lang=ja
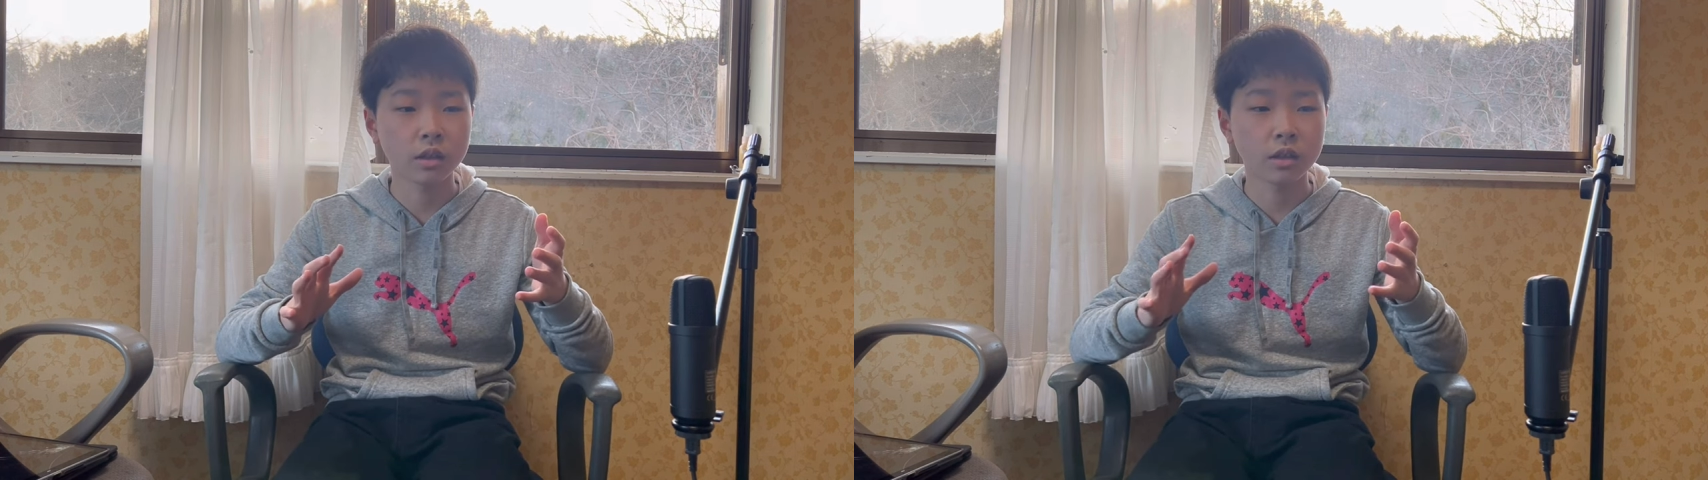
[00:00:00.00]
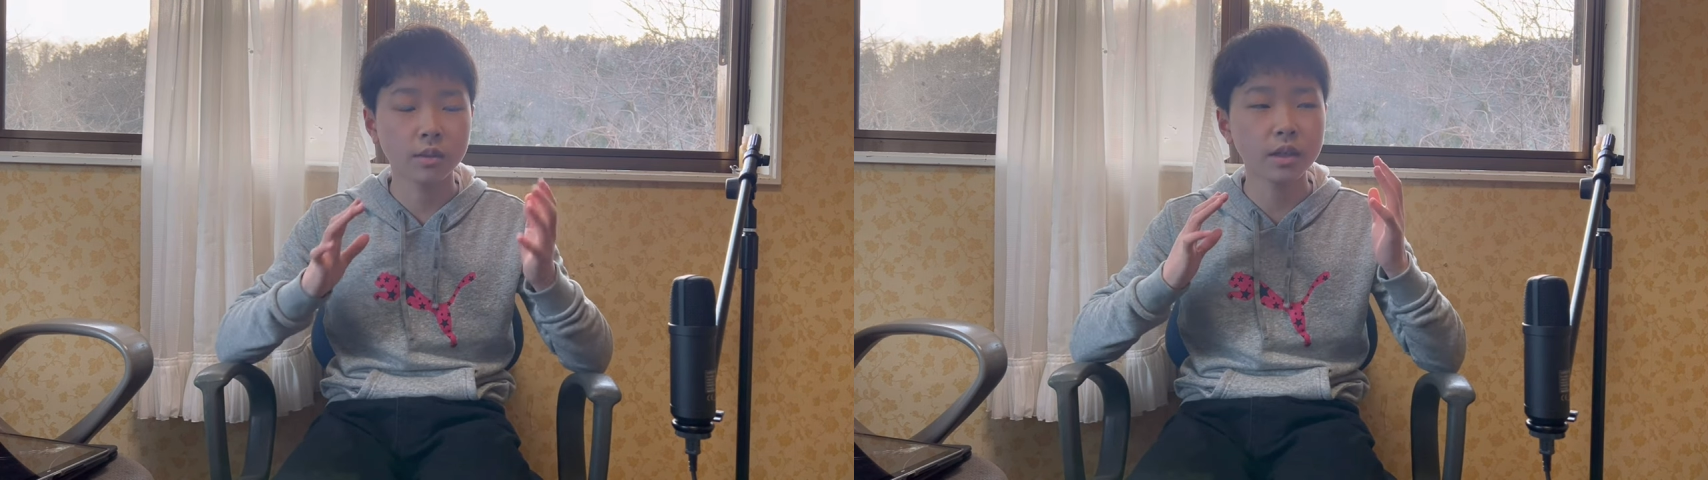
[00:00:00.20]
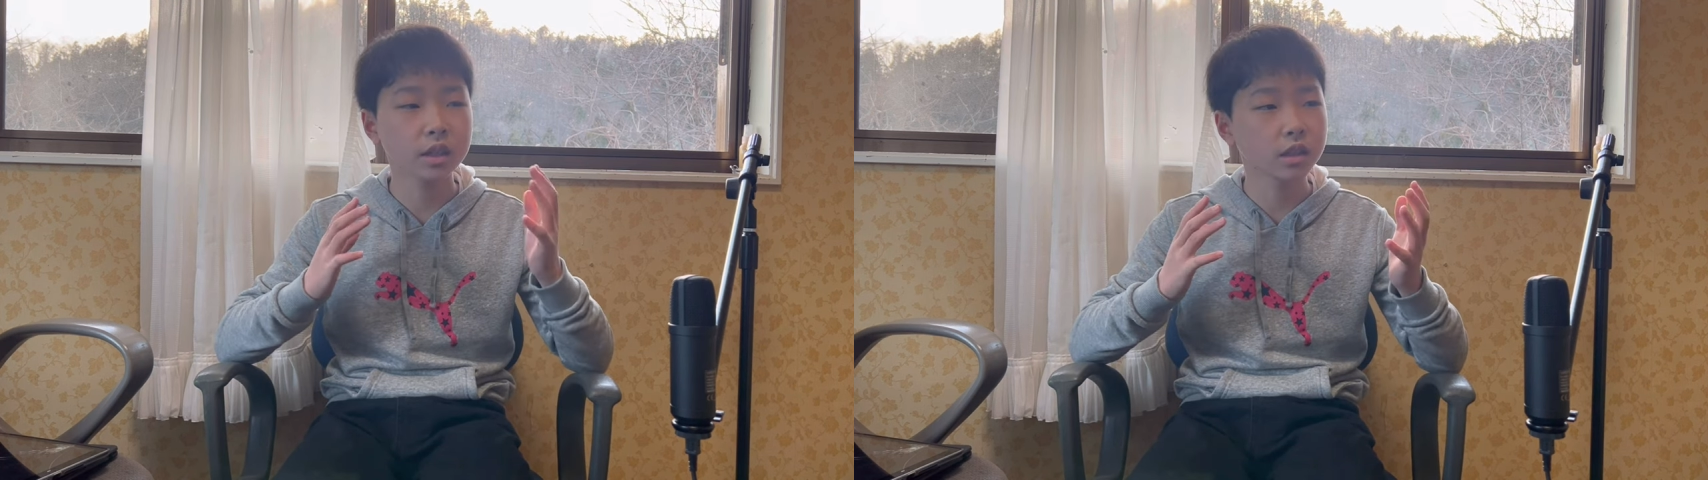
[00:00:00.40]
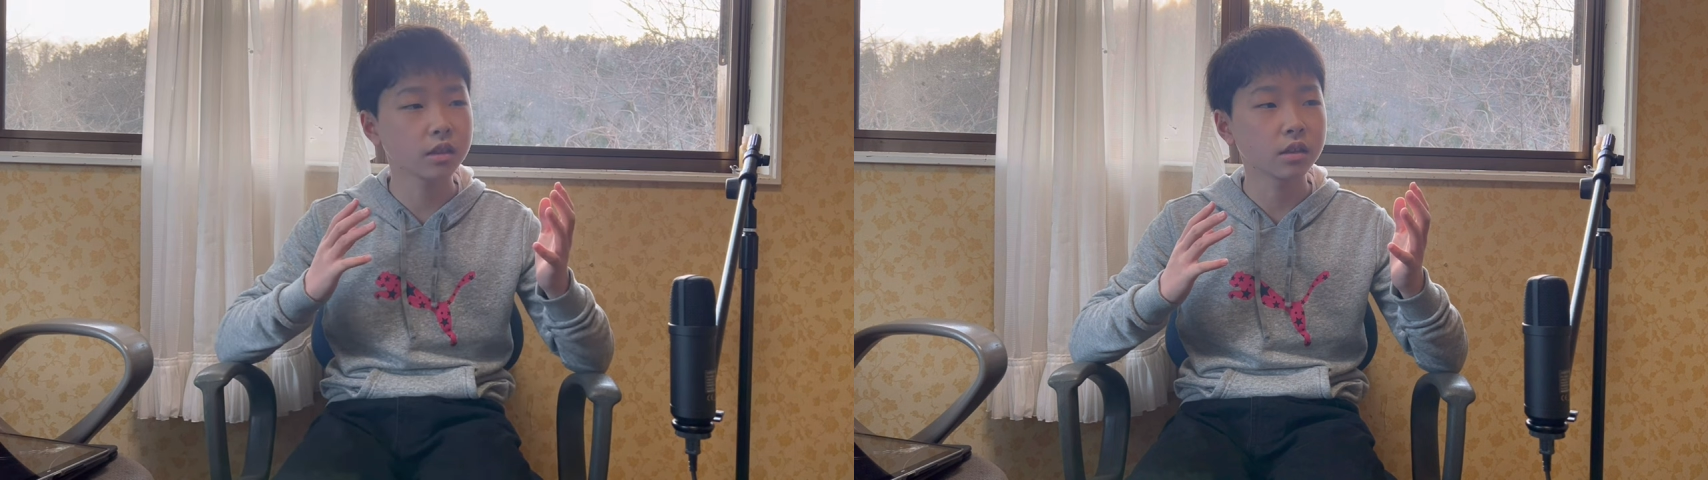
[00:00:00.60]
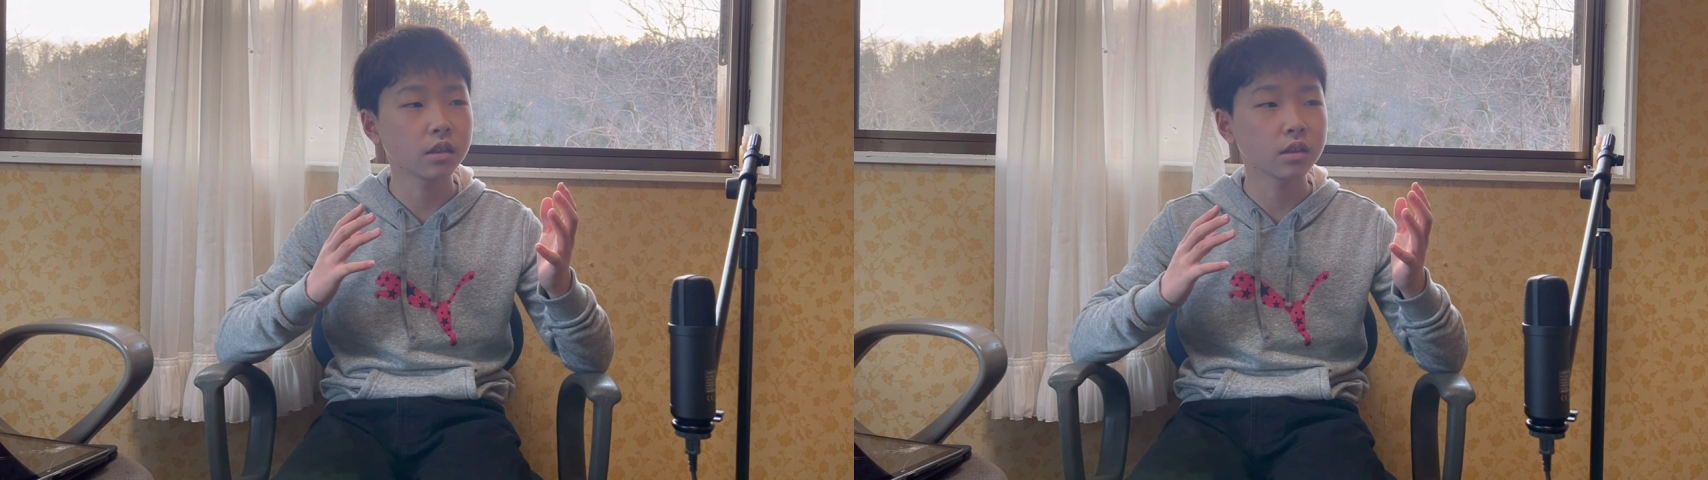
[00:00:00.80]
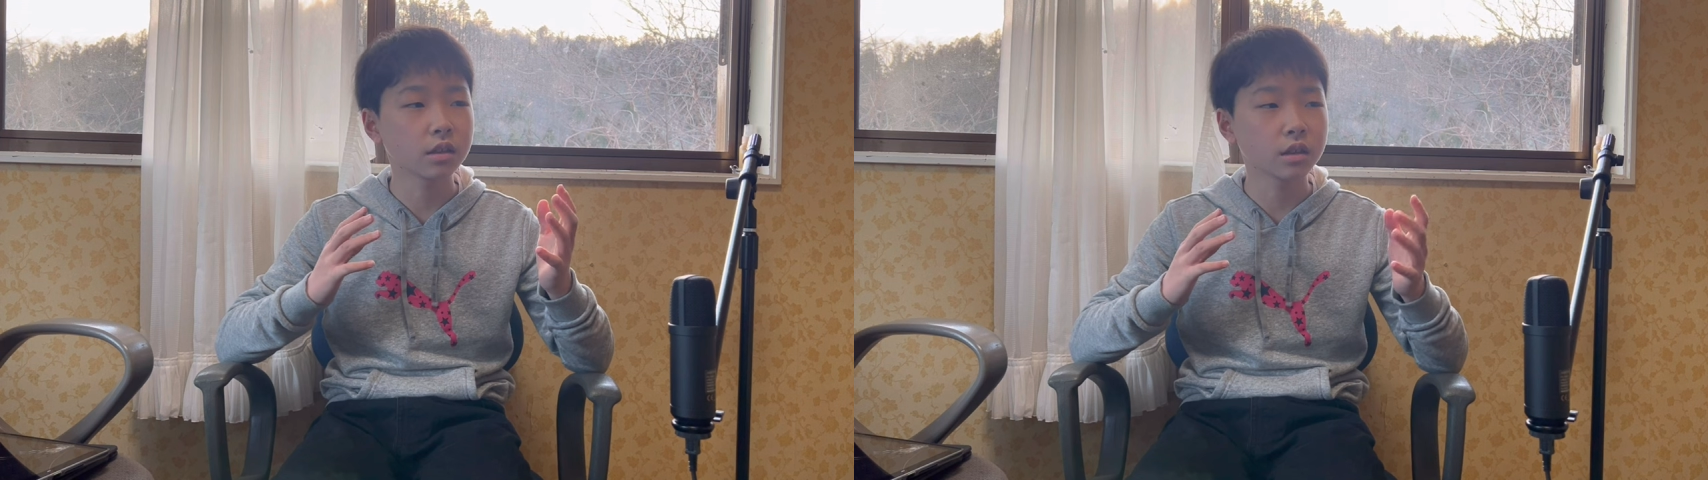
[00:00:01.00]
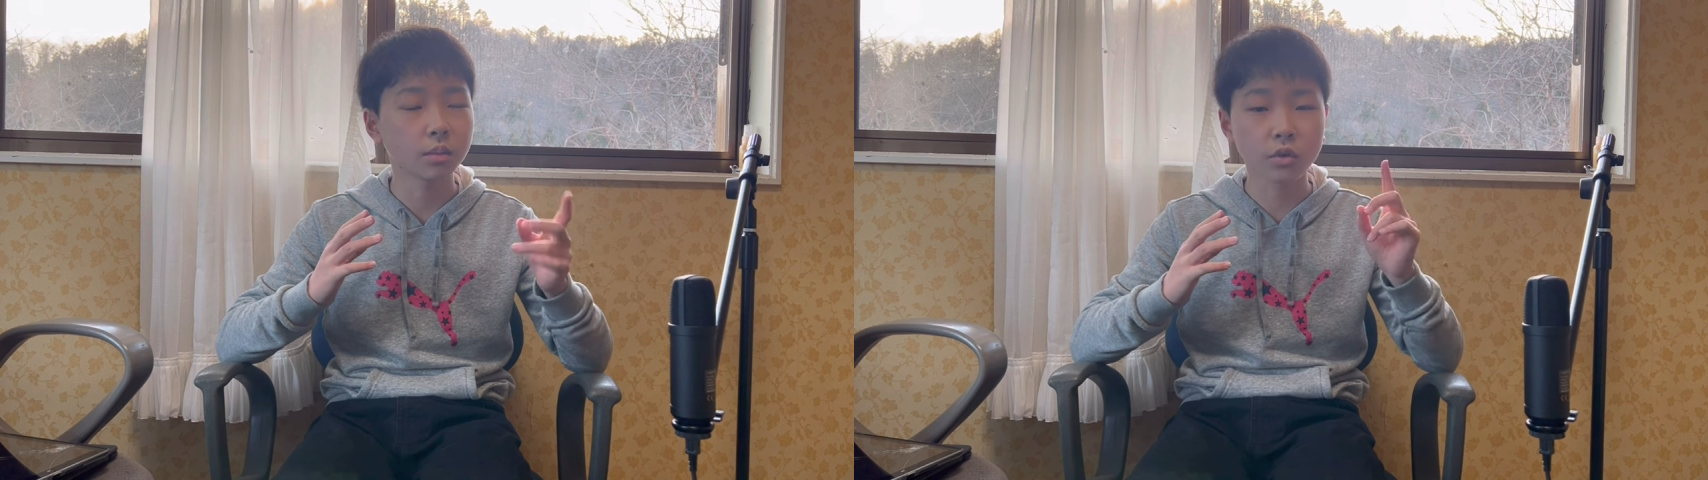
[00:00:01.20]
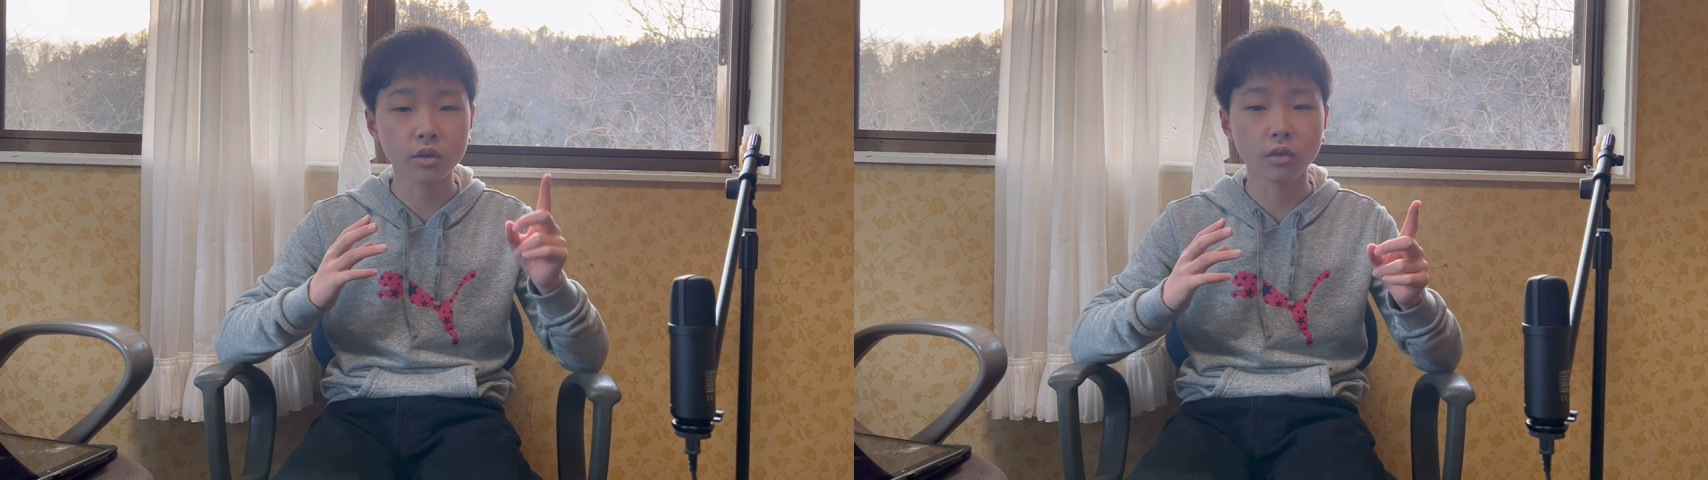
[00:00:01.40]
じゃあまずじゃあ
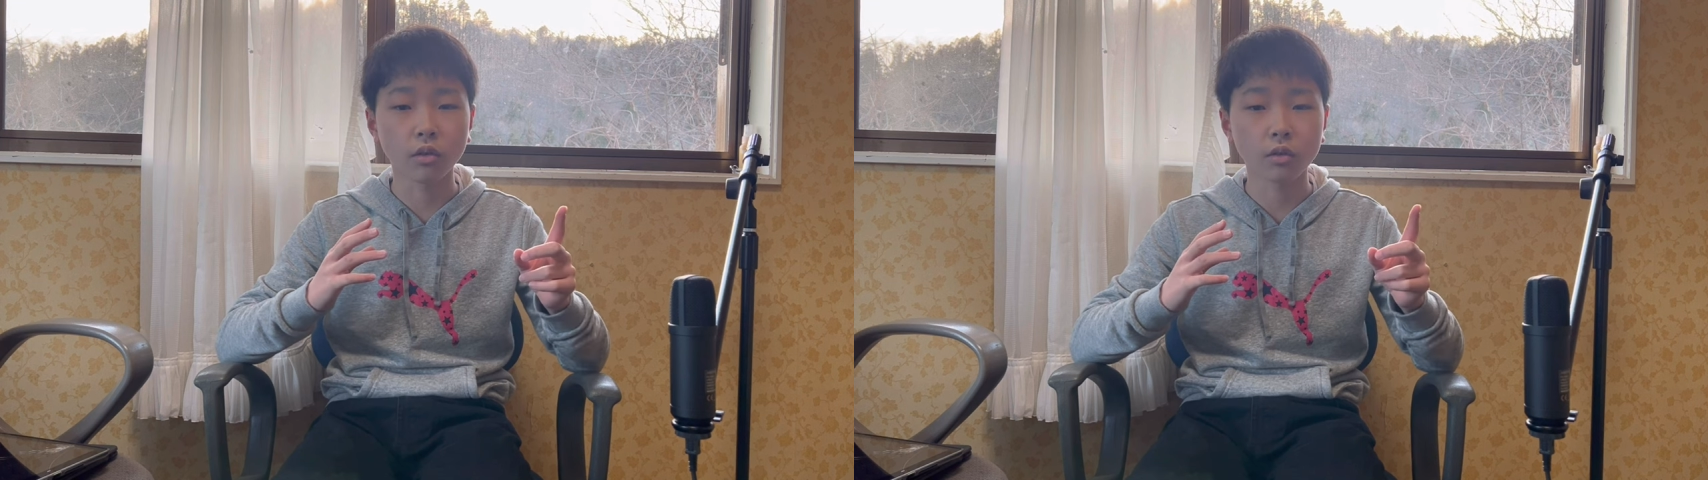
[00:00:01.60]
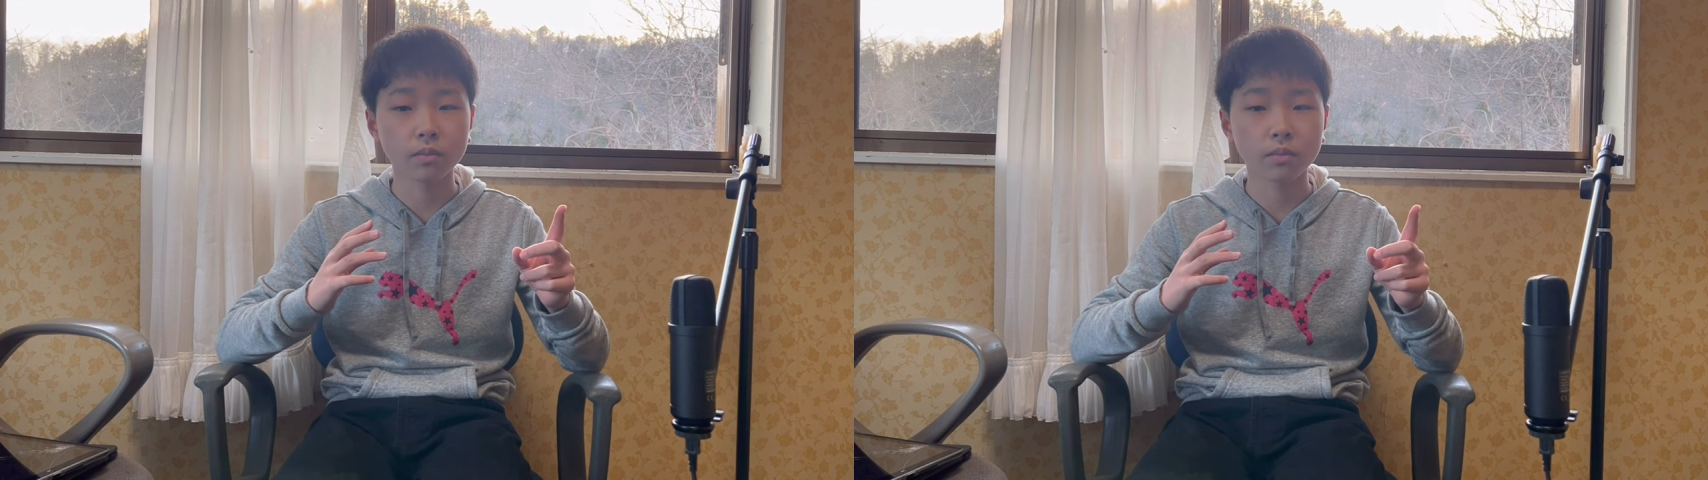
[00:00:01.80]
もう一個